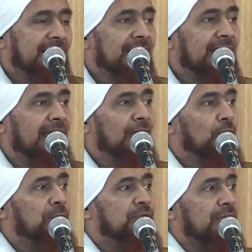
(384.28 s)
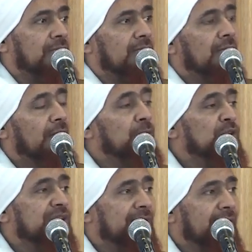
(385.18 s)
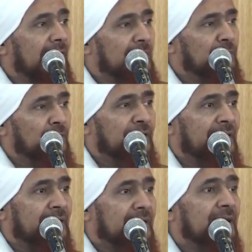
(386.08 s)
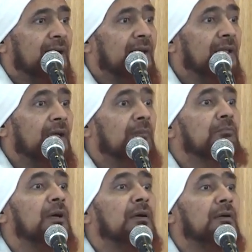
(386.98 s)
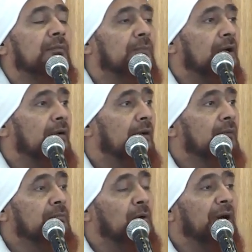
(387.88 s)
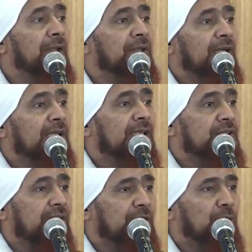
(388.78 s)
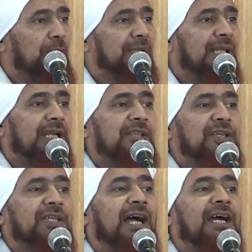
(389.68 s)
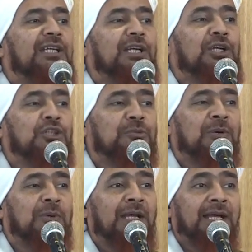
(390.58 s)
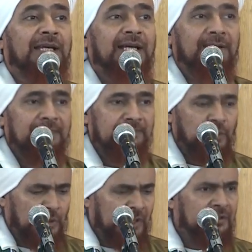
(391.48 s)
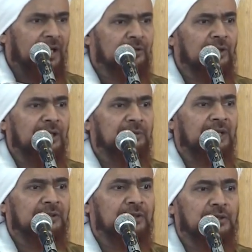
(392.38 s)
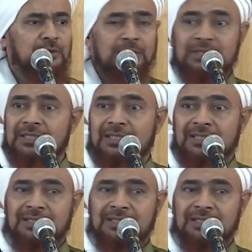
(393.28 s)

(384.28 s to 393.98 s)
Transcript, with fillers: إلى لبس المزري المظهر لمواضع الجسد ومن الذي دعاك للحشمة والحياة هنا طاعة الله وطاعة الرسول تجي